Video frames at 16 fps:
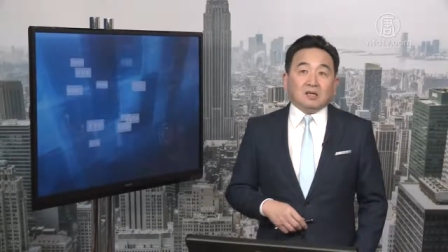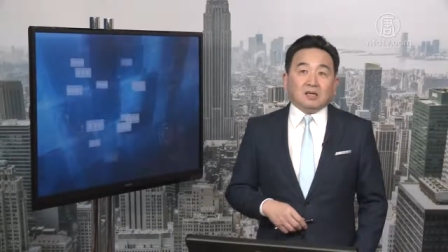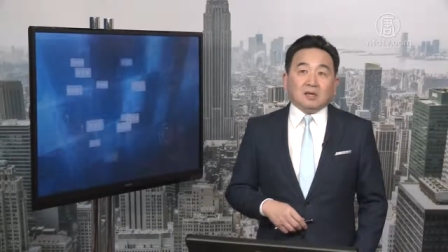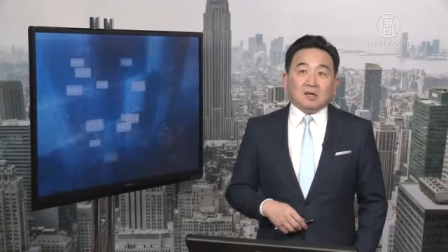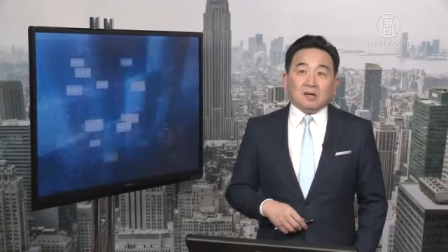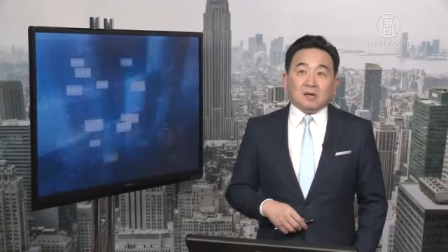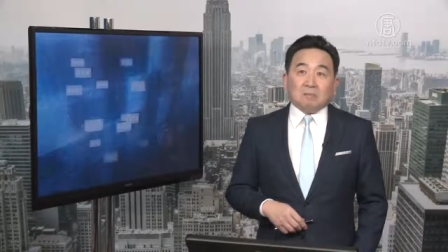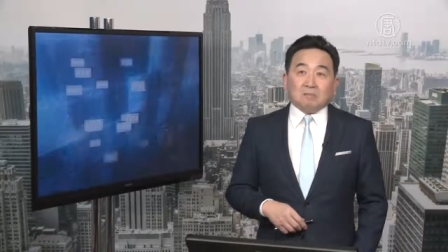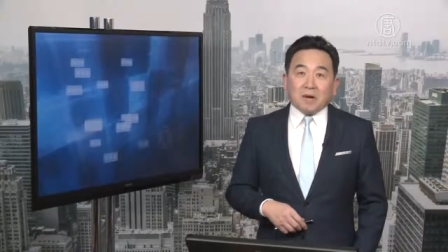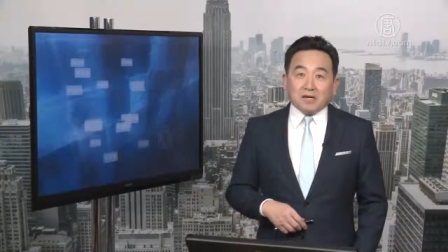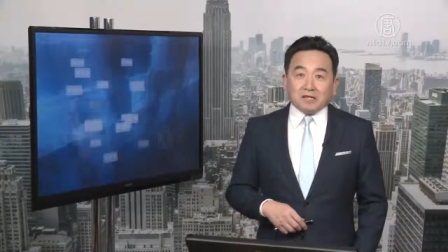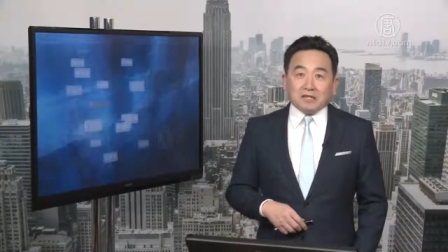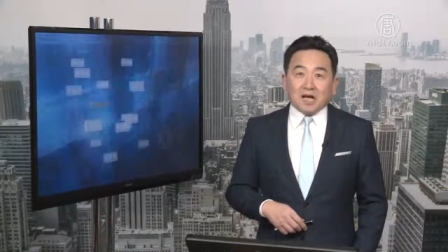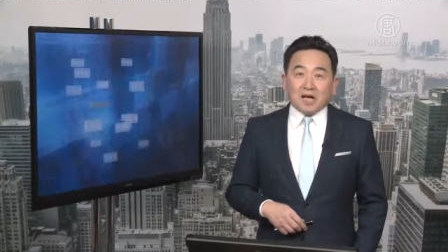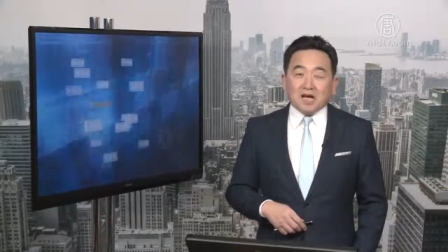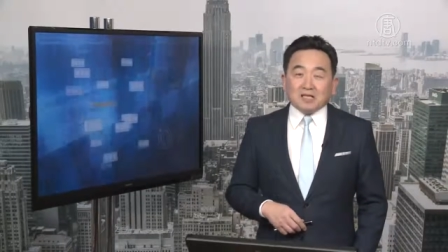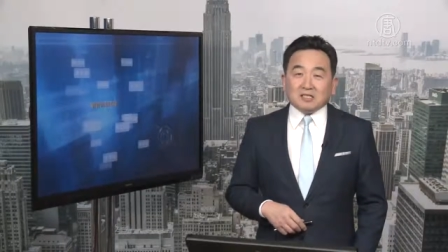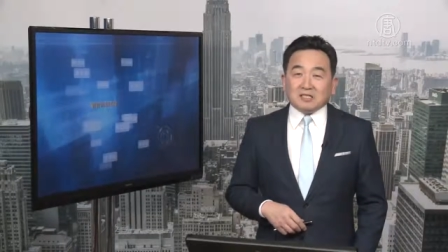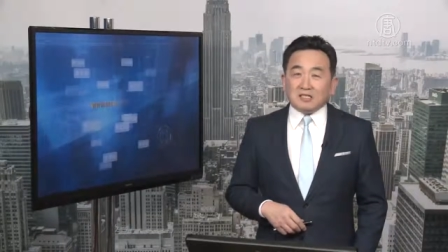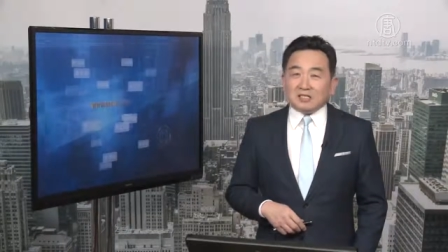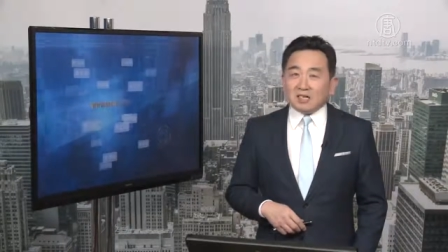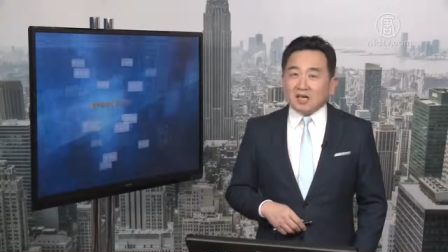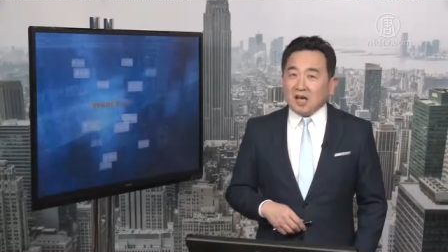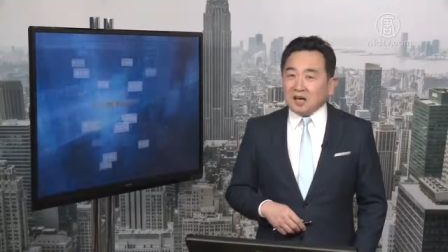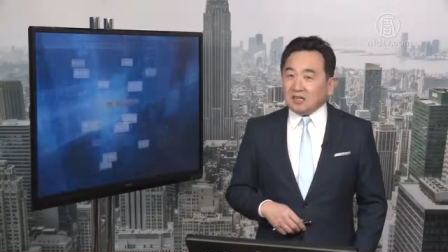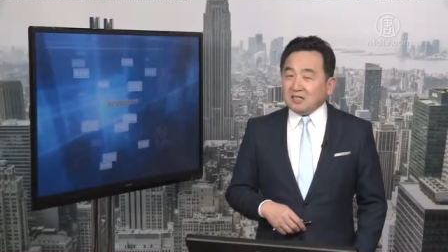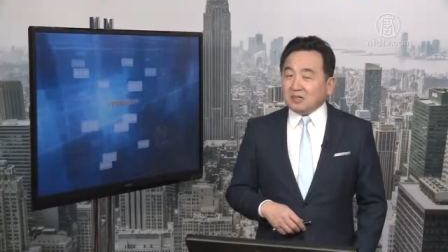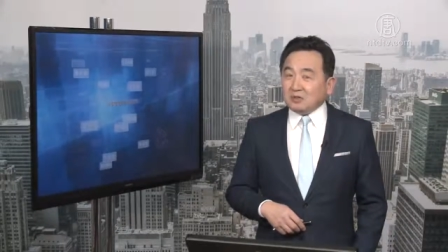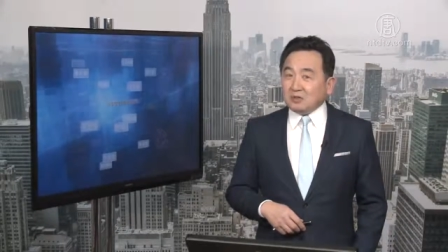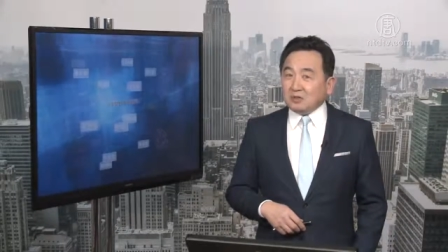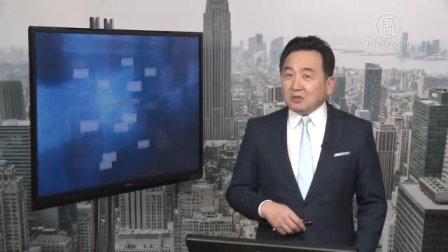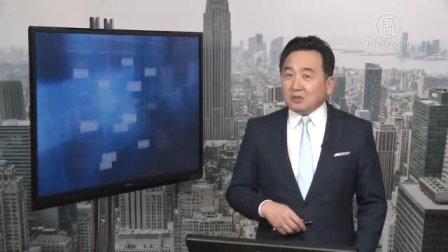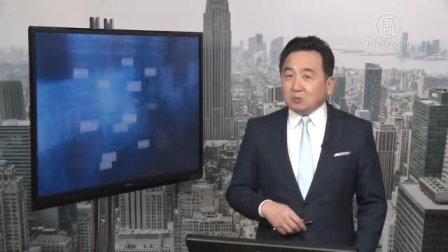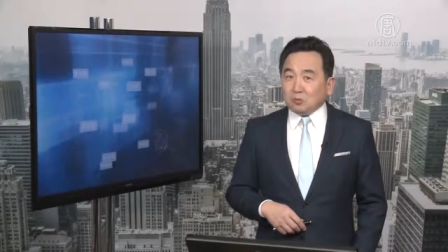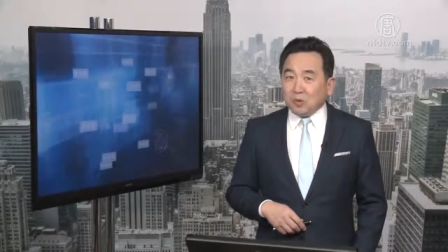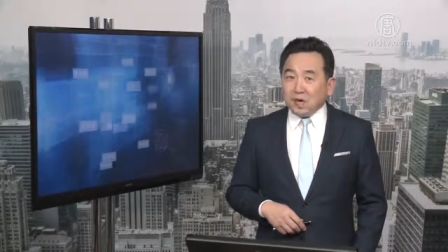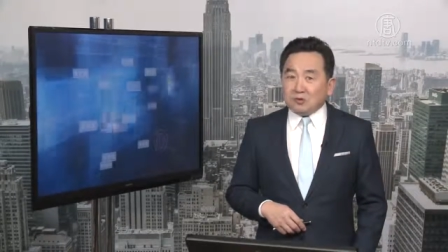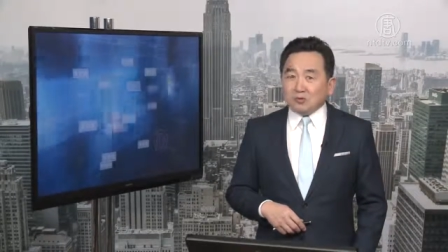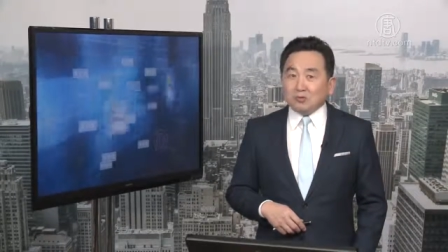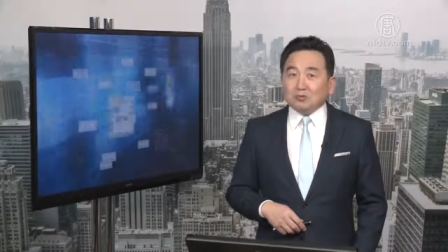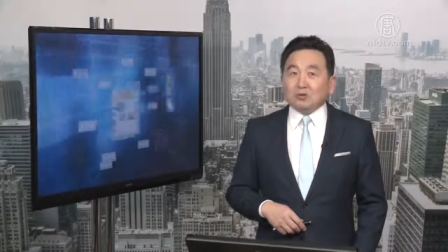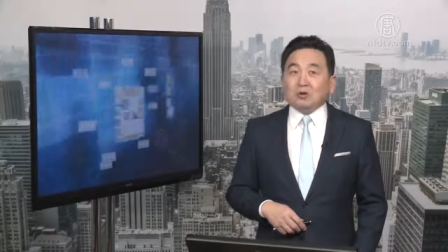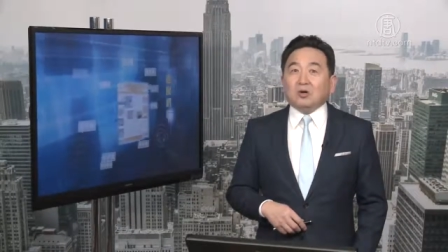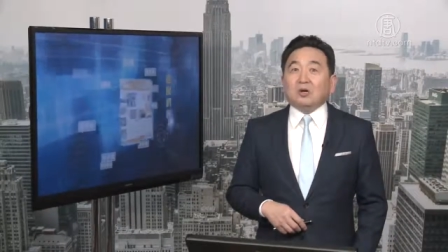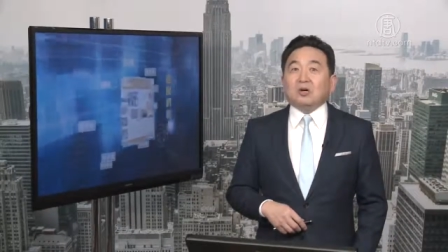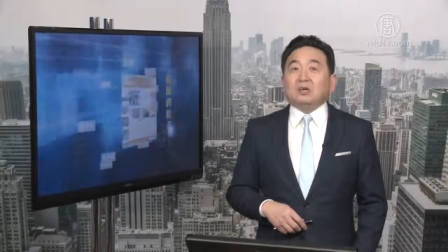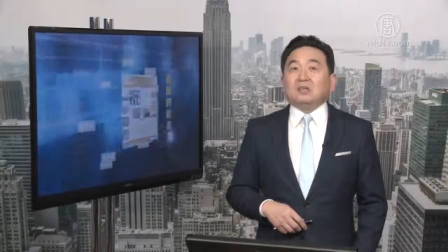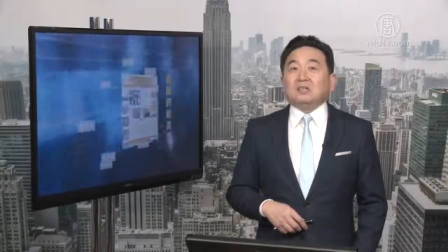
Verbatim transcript: 呃，班禅是汉人说的无量佛，